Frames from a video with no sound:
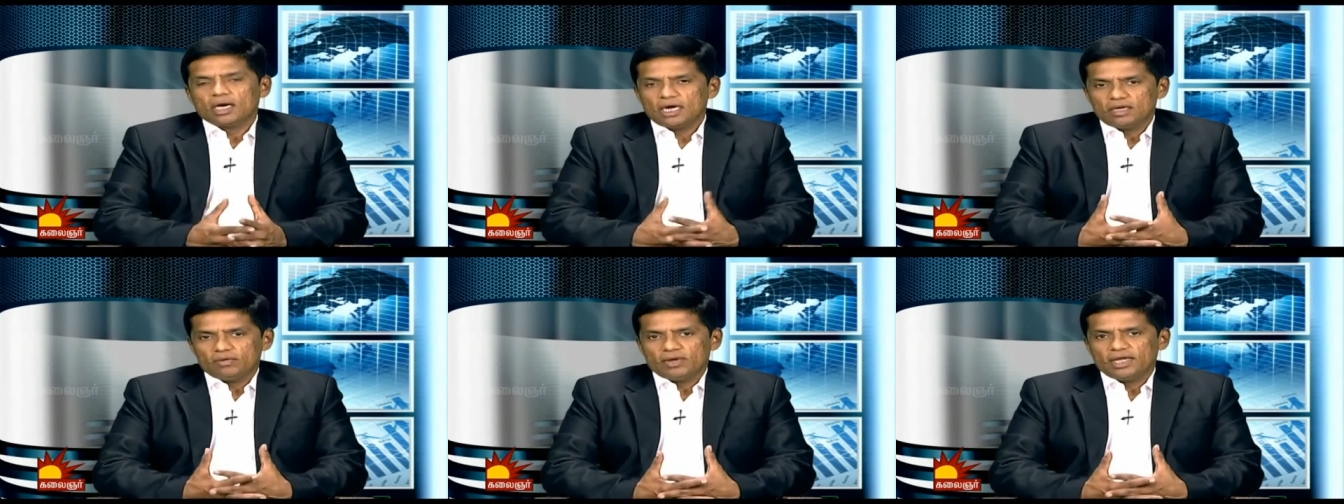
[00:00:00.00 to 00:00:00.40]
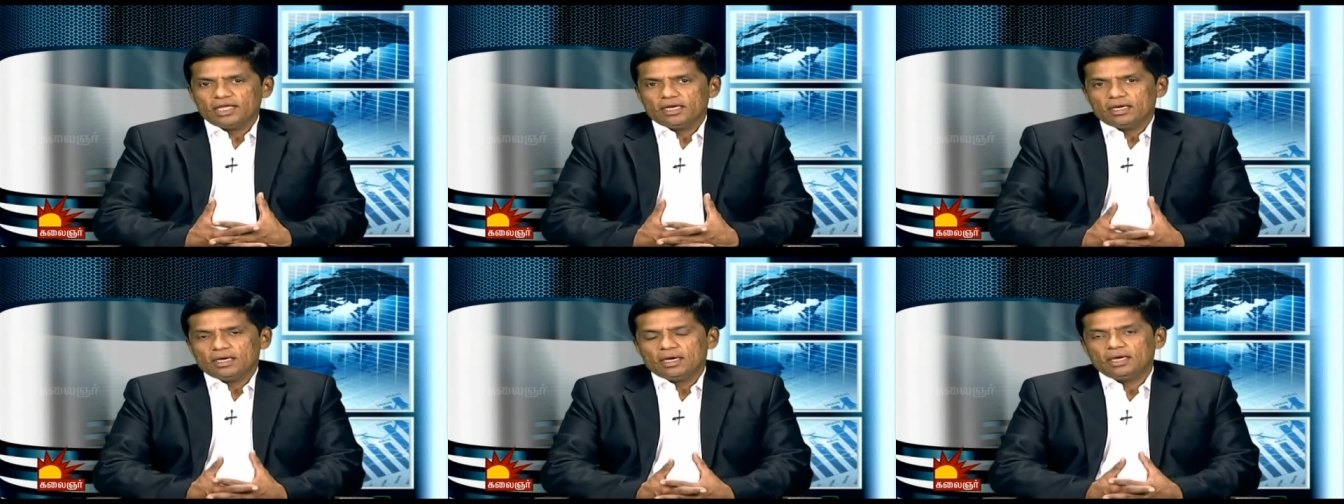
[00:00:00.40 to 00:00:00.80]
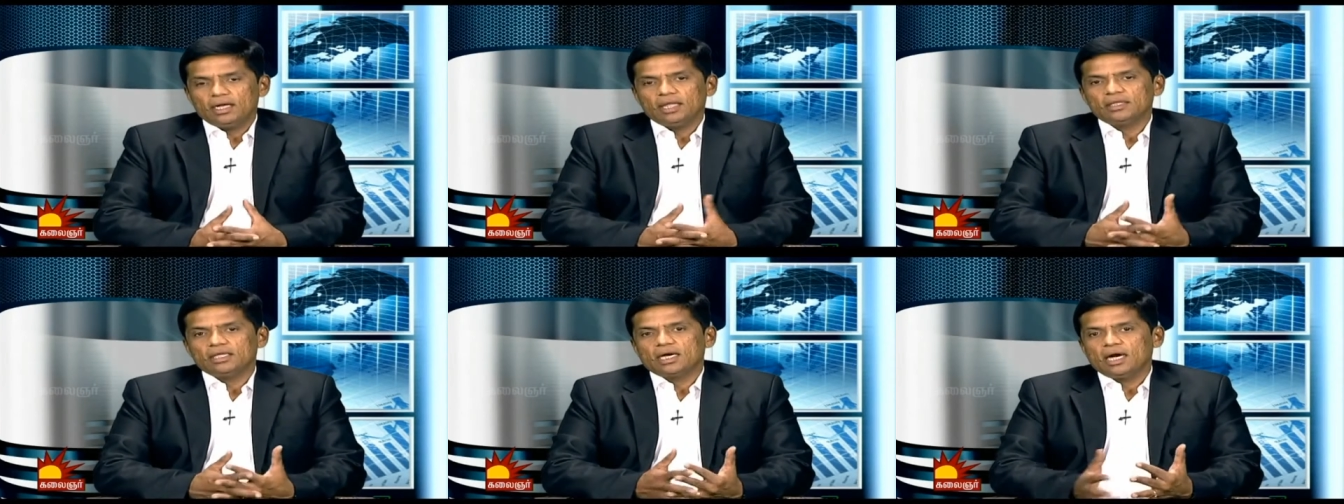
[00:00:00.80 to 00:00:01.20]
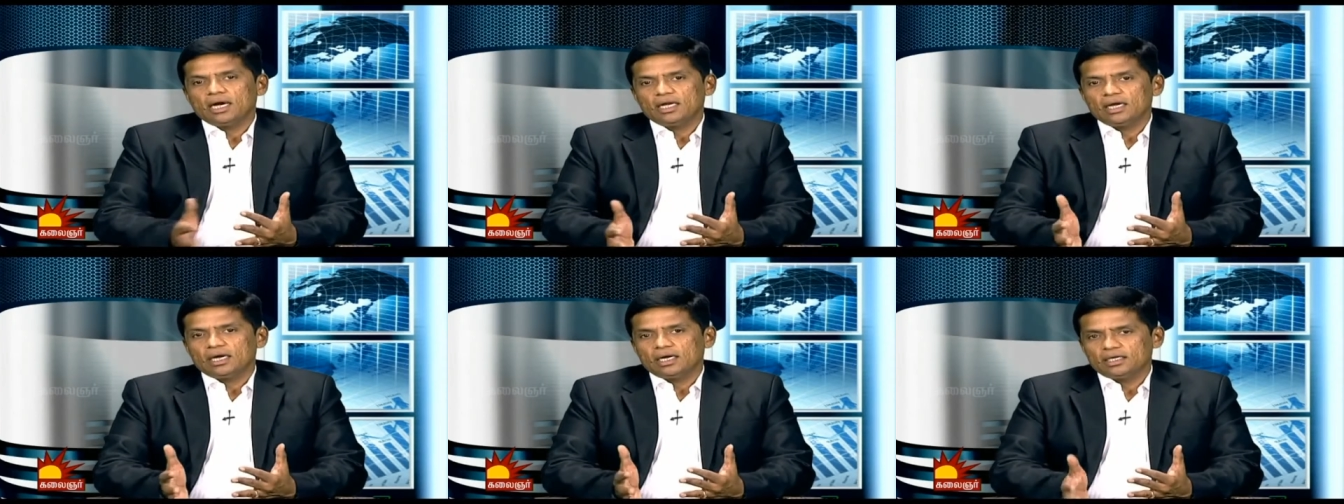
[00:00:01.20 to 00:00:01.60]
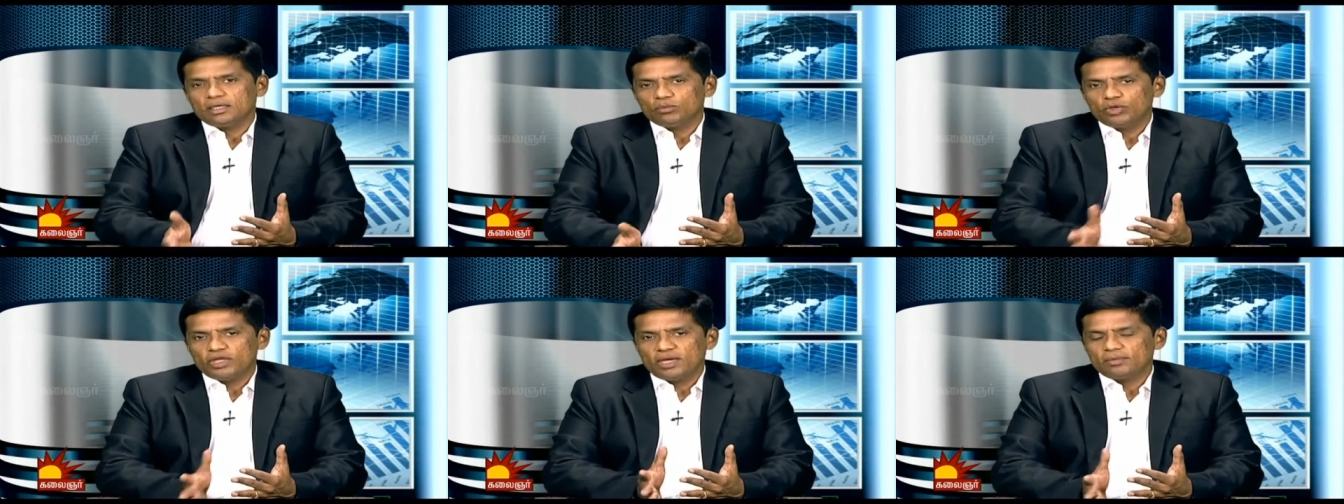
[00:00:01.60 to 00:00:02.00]
கடன் வாங்கியிருக்கிறாங்க அந்த கடனை கட்ட
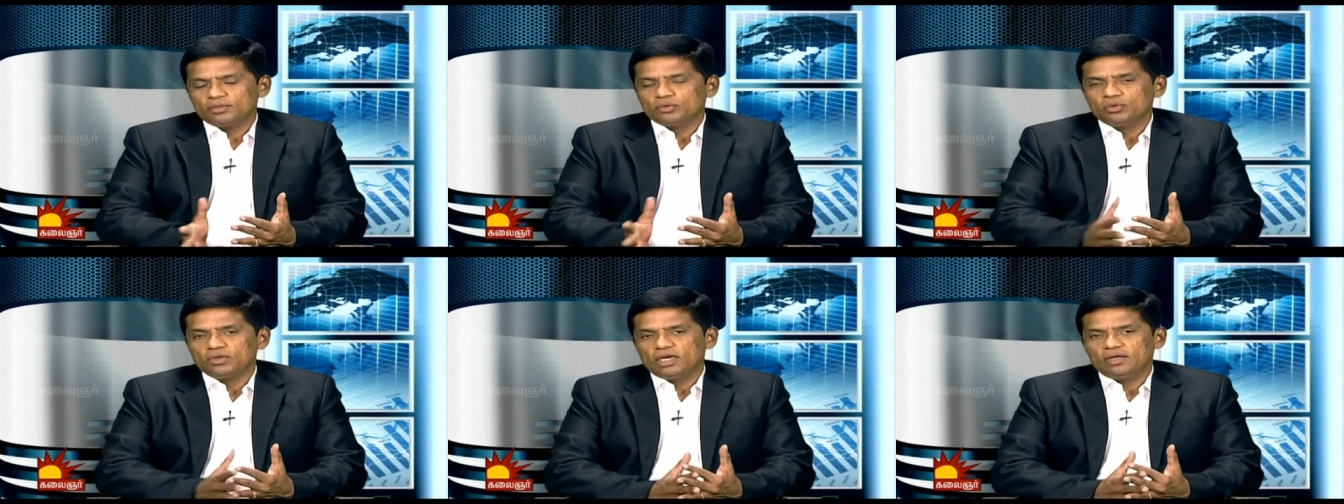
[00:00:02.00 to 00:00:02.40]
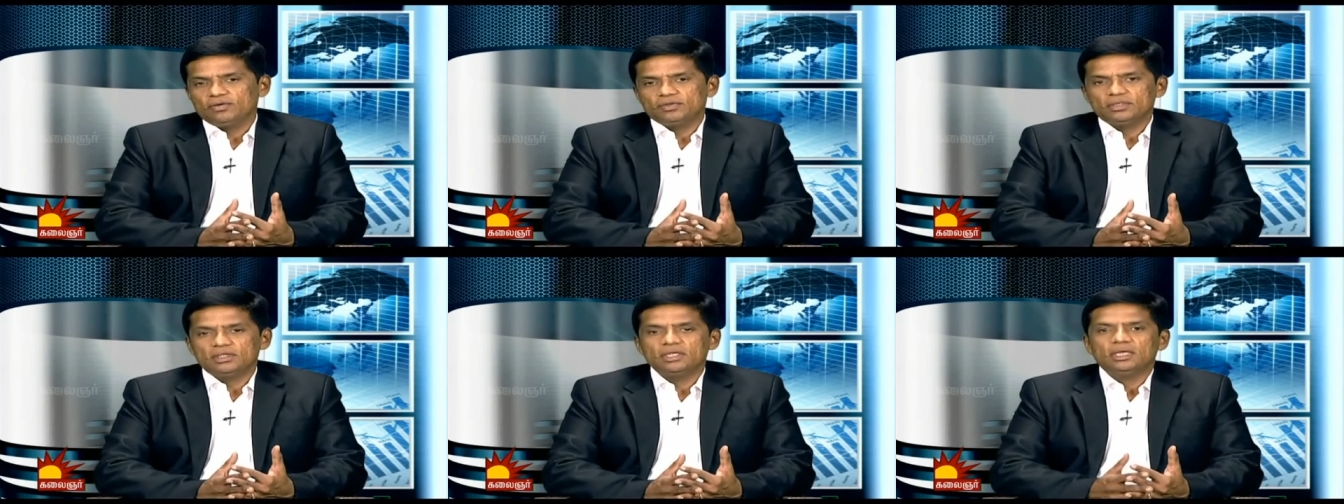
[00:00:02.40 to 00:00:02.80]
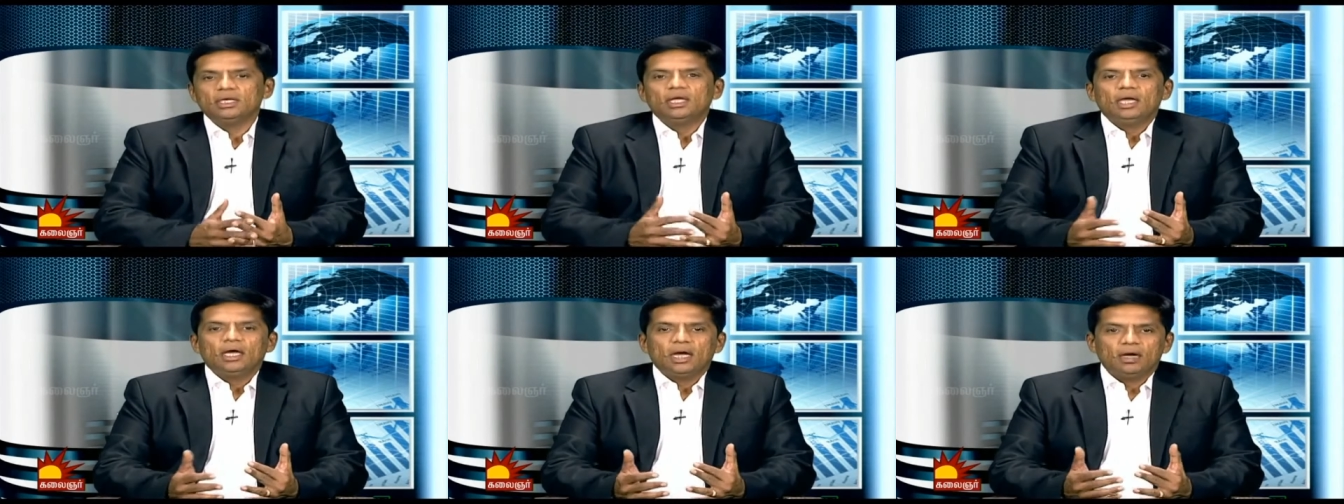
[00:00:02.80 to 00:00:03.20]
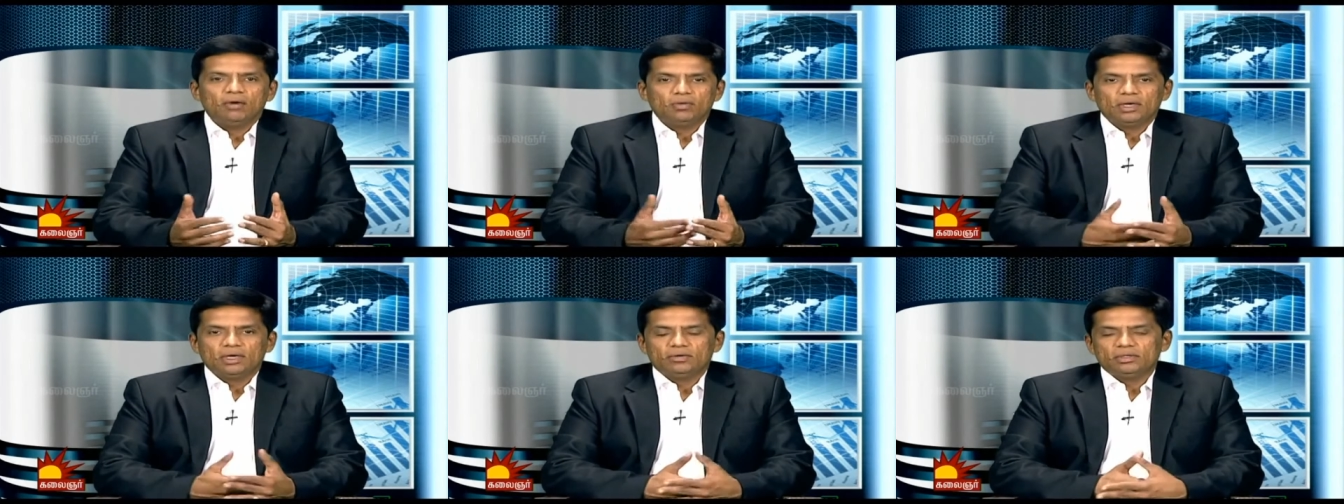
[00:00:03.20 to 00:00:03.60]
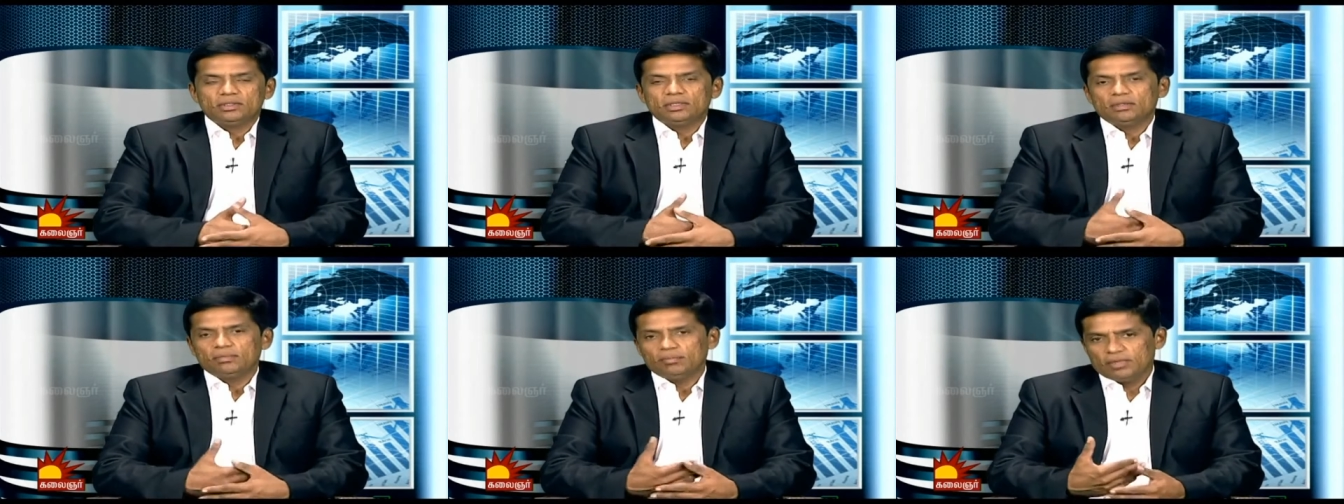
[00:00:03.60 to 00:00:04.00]
முடியாமல் சூழ்நிலை வந்து அவங்க வந்து